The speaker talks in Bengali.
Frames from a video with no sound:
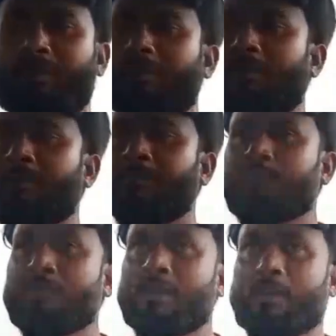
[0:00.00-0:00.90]
আমি
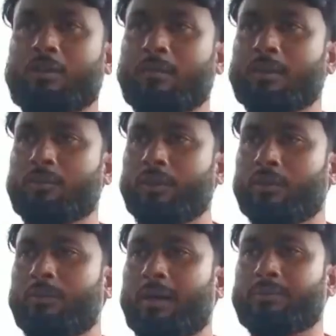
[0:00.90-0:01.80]
তখন আমার শুনে
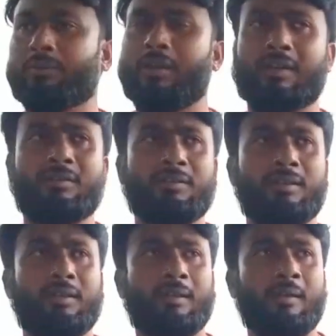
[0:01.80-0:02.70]
খুব আফসোস লাগছে
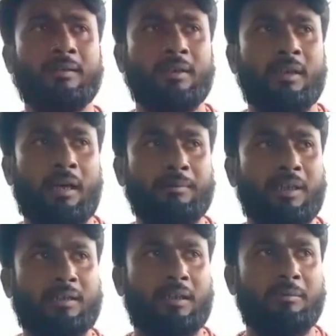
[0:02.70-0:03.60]
যে আমি
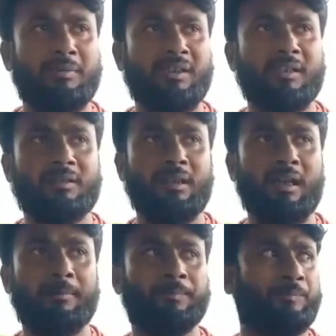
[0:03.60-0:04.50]
একটা মিটিংয়ে
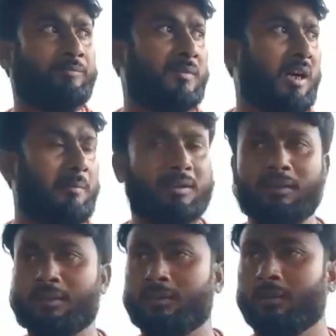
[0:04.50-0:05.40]
ছিলাম
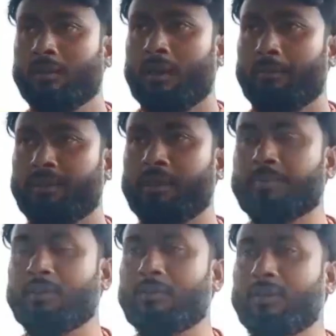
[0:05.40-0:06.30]
আমাদের আমি
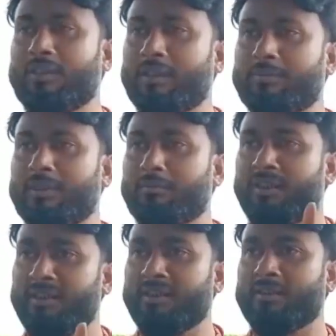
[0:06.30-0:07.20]
টিএমসি করি টিএমসির
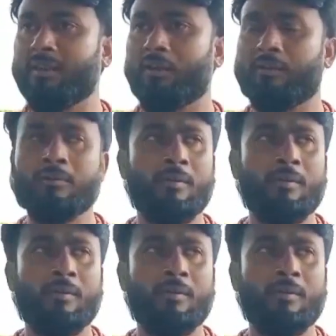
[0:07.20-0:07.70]
মিটিংই ছিল